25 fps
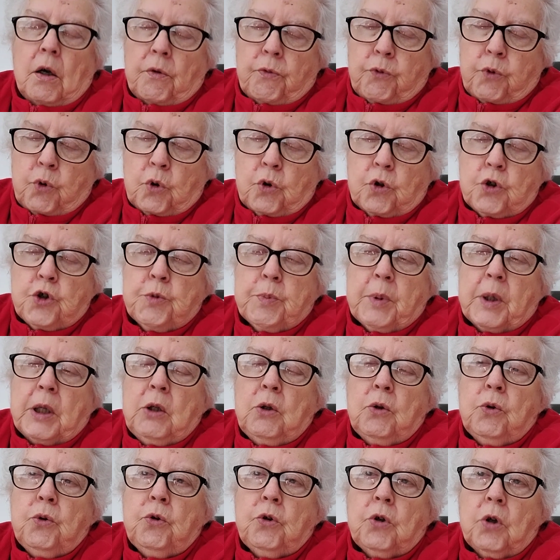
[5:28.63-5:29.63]
Il faut que je
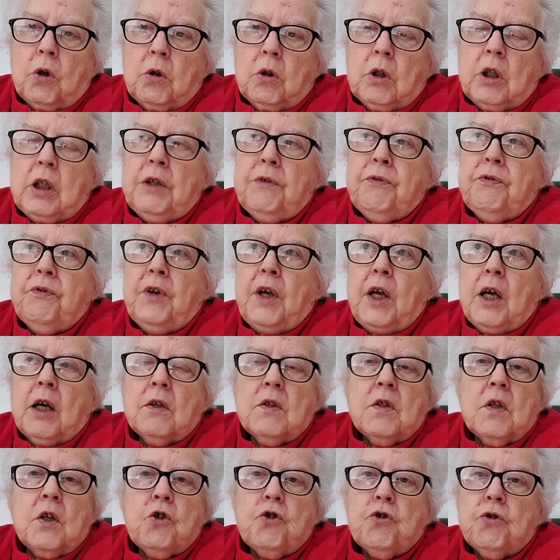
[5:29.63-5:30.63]
prenne le temps de les
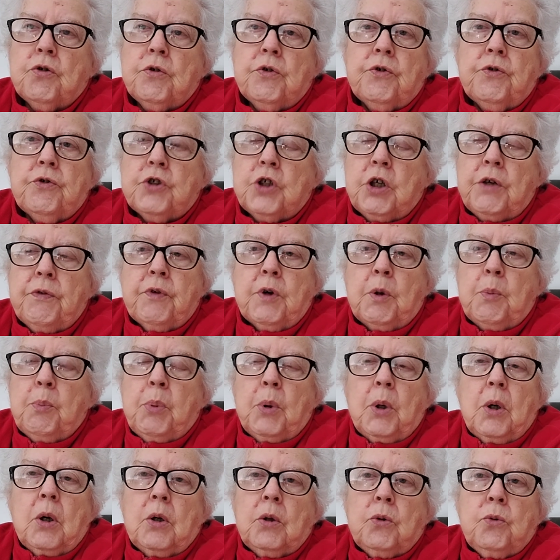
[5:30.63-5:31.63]
faire, ça, je ne les ferai
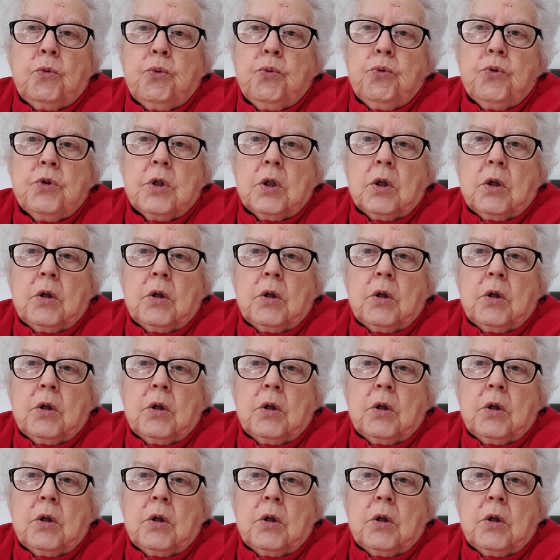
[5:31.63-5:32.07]
pas tous,